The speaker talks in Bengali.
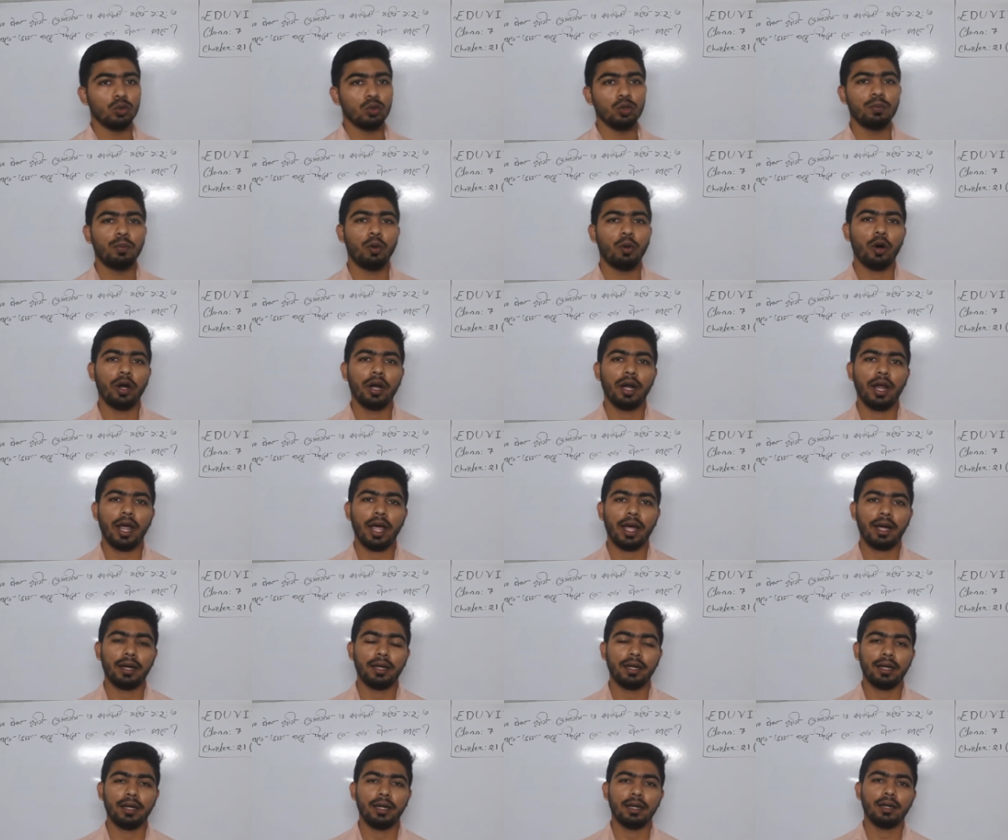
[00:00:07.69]
দুই পয়েন্ট
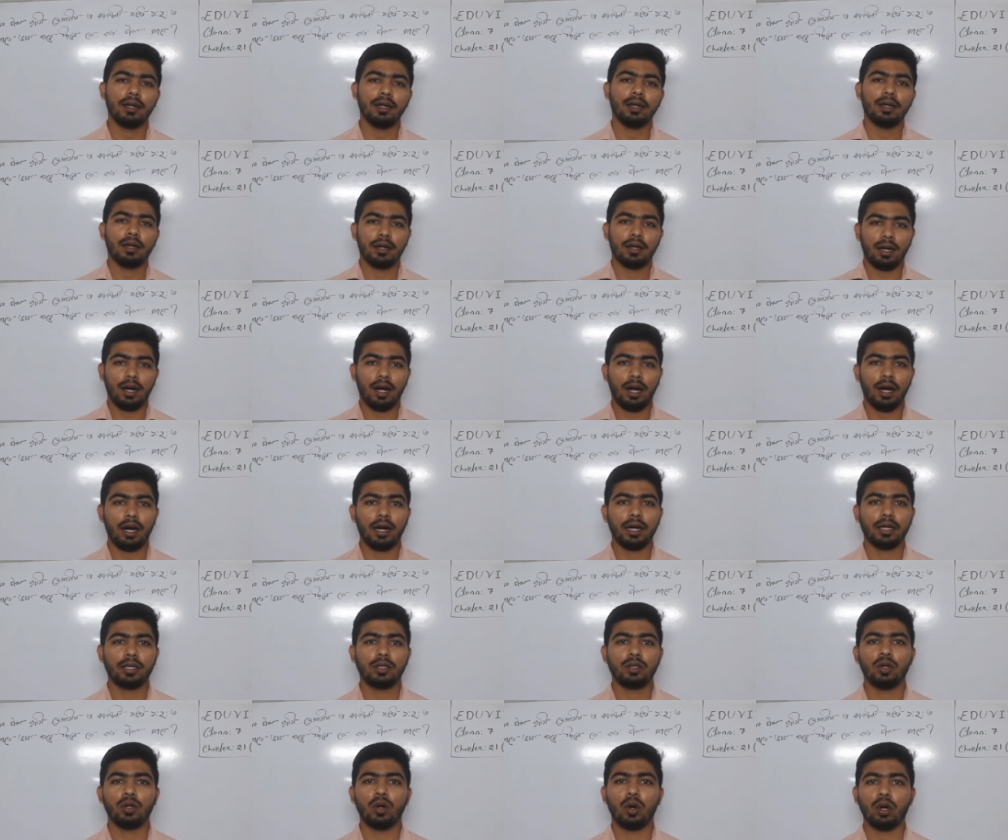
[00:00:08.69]
একের
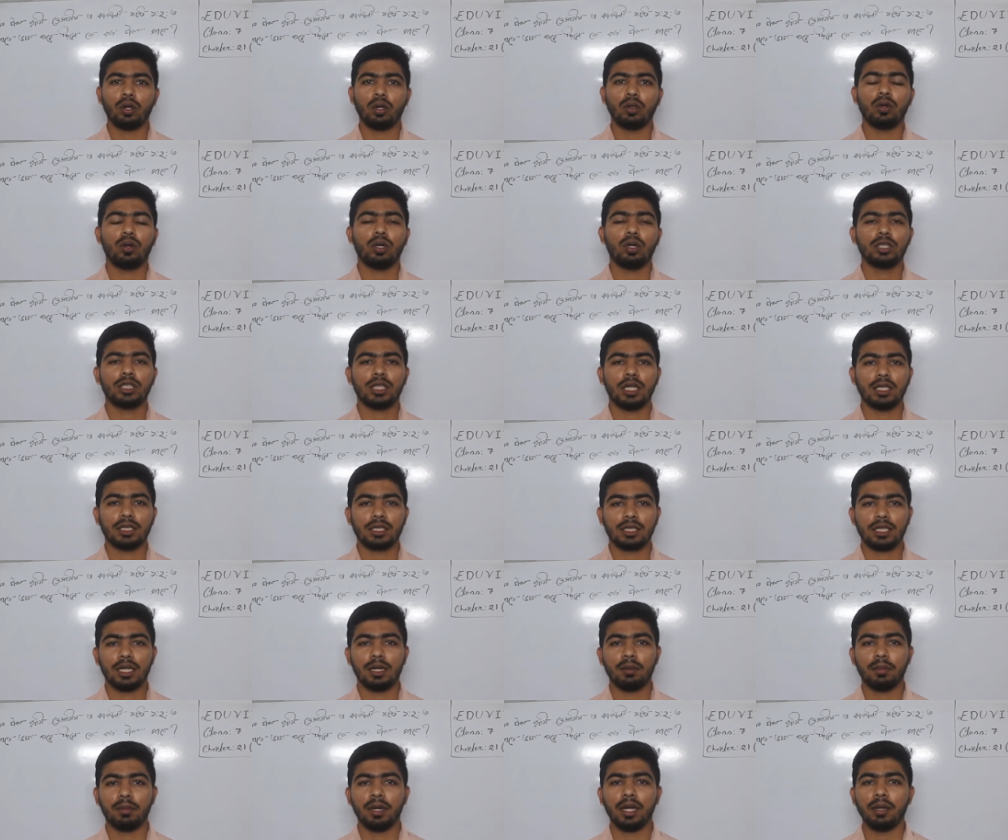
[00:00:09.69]
আট নয় দশ
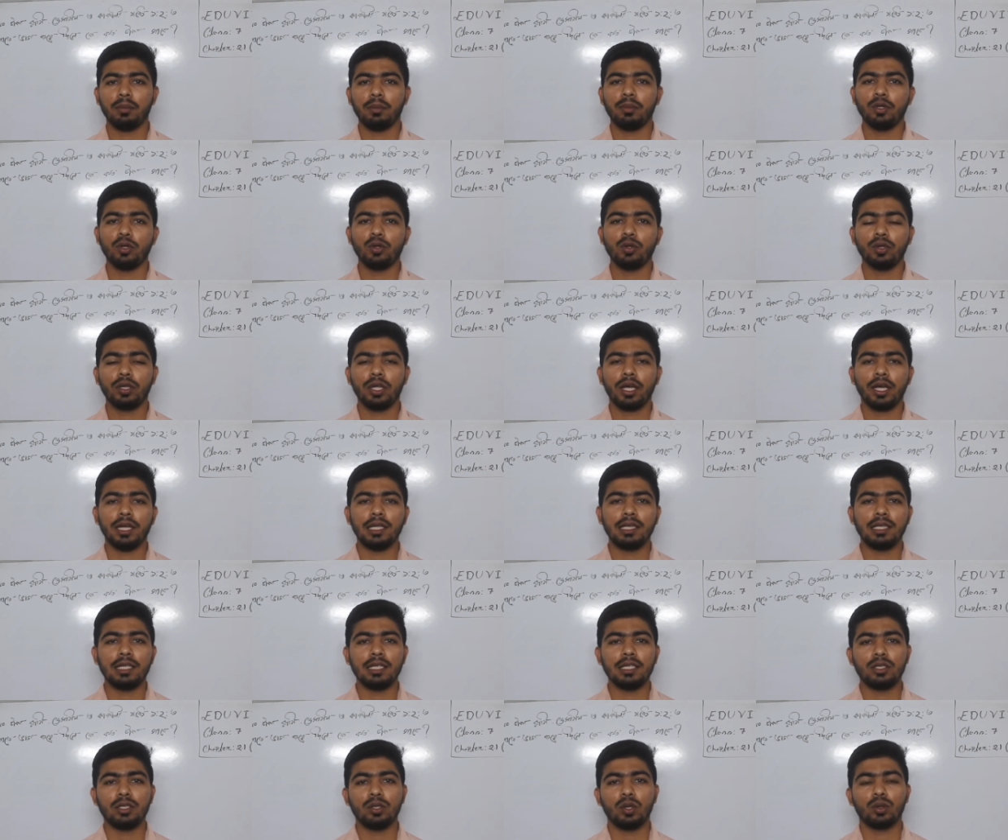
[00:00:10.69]
আজকে আমরা এই ভিডিওতে এই
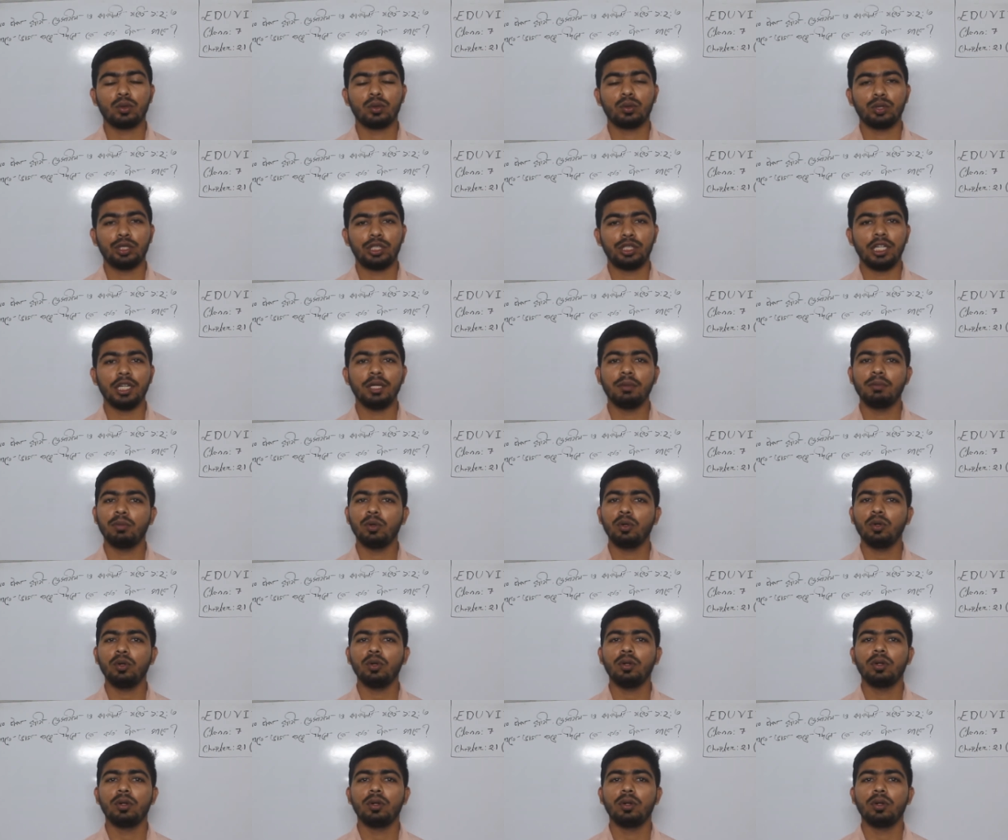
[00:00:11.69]
তিনটি অঙ্ক শিখব